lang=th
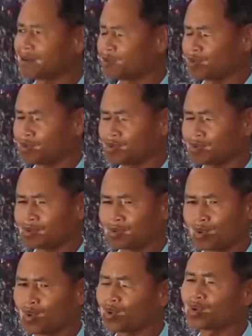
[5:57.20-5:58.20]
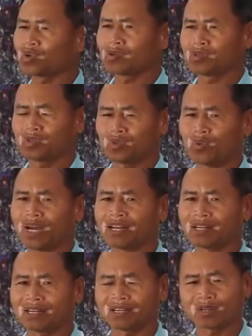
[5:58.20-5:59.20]
กักเก็บน้ำในการใช้กา
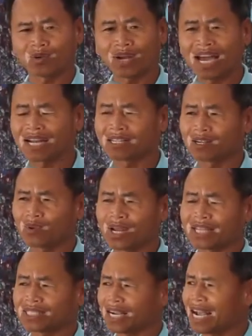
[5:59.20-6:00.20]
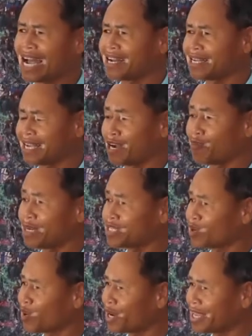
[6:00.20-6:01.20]
รทำการเกษตรและอุปโภคบริโภ
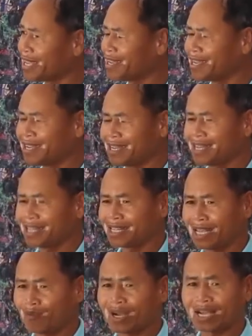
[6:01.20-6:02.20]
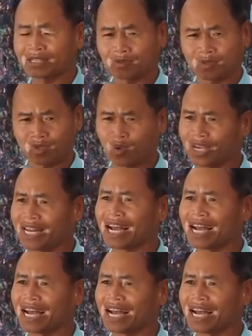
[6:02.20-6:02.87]
คทำให้ชาวบ้านได้